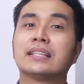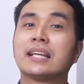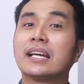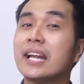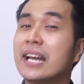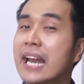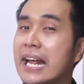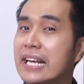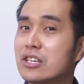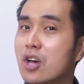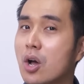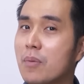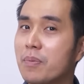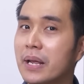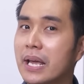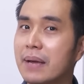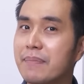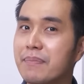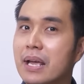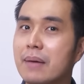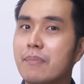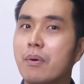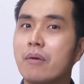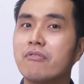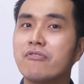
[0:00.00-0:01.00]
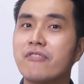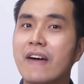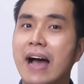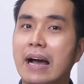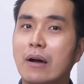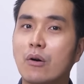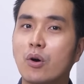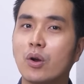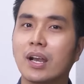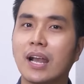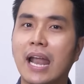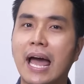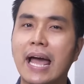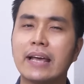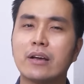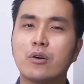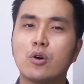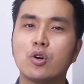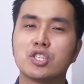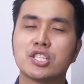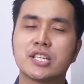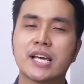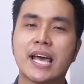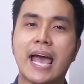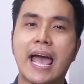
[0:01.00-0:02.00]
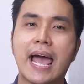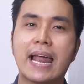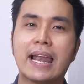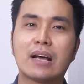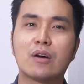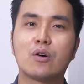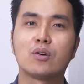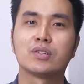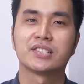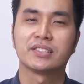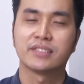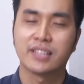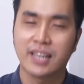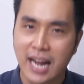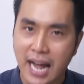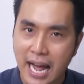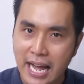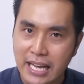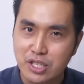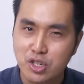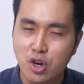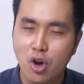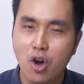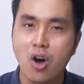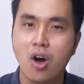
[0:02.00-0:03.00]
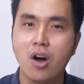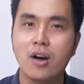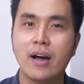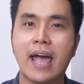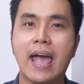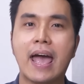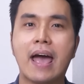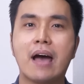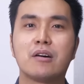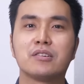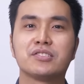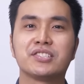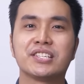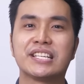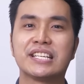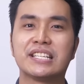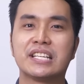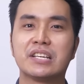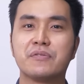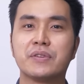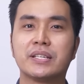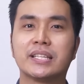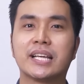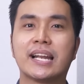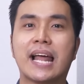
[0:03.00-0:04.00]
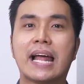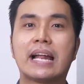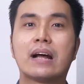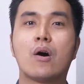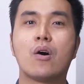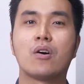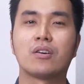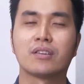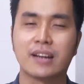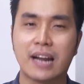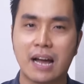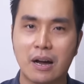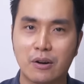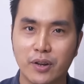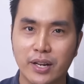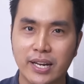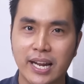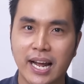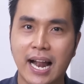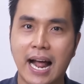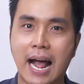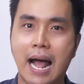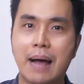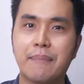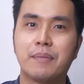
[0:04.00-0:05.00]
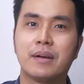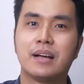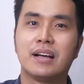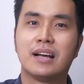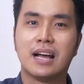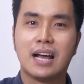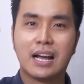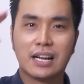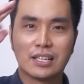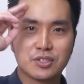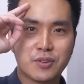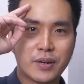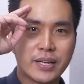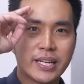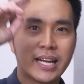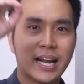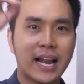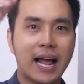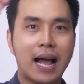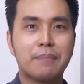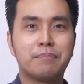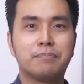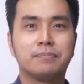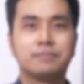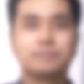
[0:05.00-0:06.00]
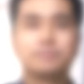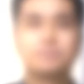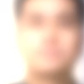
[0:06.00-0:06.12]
ถ้าท่านไหนชอบคลิปเนี่ยผมฝากกดไลค์กดแชร์และกด Subscribe ช่อง แอล ซี ดี ที วี Thailand ของเราด้วยนะครับสวัสดีครั